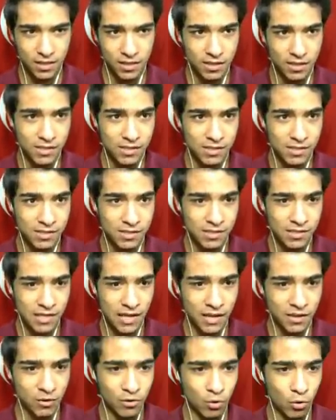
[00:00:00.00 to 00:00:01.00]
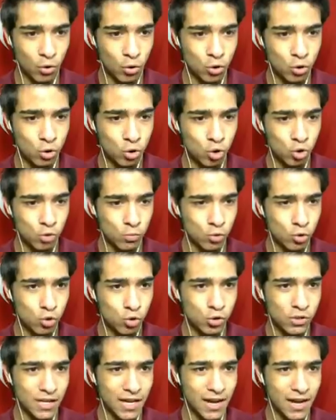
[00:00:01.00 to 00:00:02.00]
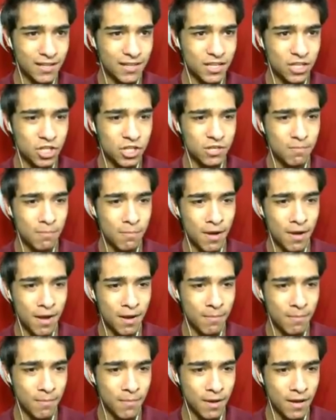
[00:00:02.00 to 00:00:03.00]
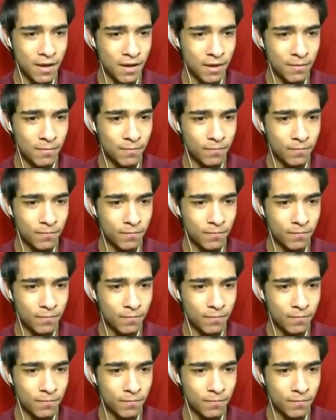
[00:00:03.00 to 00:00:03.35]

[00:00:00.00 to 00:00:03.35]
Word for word: Kanki. Sen oyuncu musun kardeşim benim be?